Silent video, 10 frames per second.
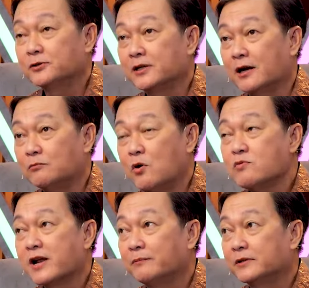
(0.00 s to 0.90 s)
thì học
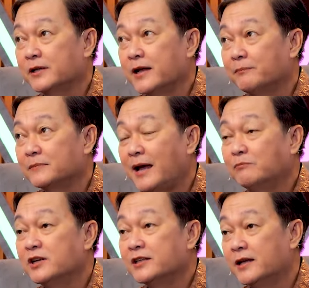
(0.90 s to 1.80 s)
4 năm thì năm
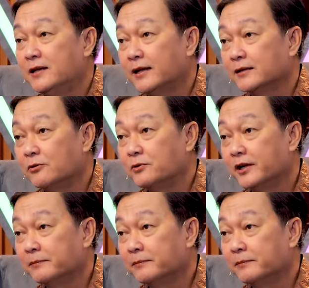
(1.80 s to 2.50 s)
89 là anh tốt